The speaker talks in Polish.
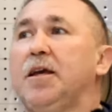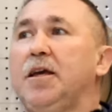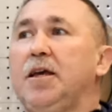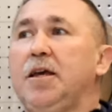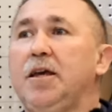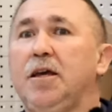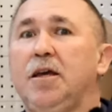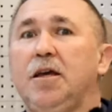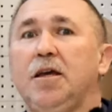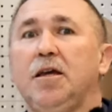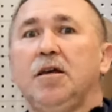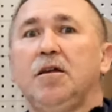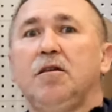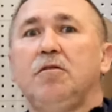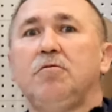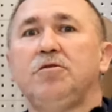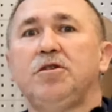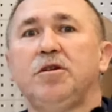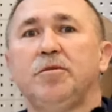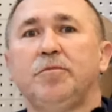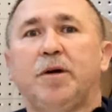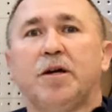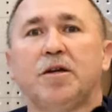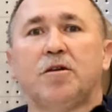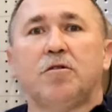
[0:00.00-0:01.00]
i
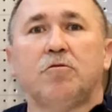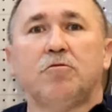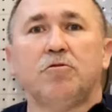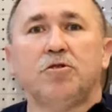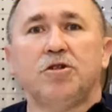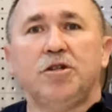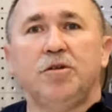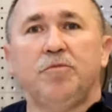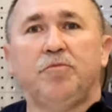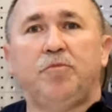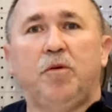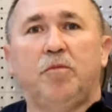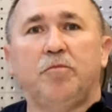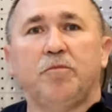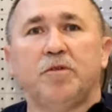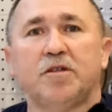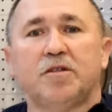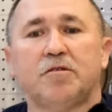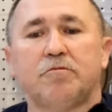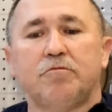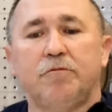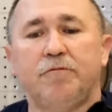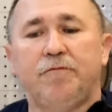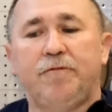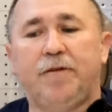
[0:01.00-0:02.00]
ludzie mają różne
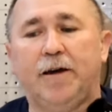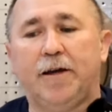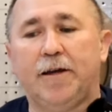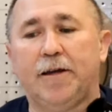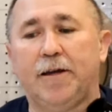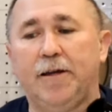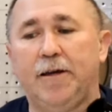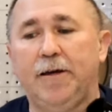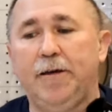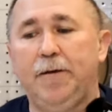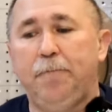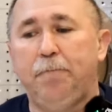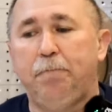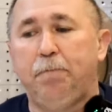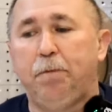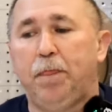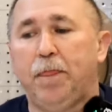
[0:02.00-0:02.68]
pomysły fajne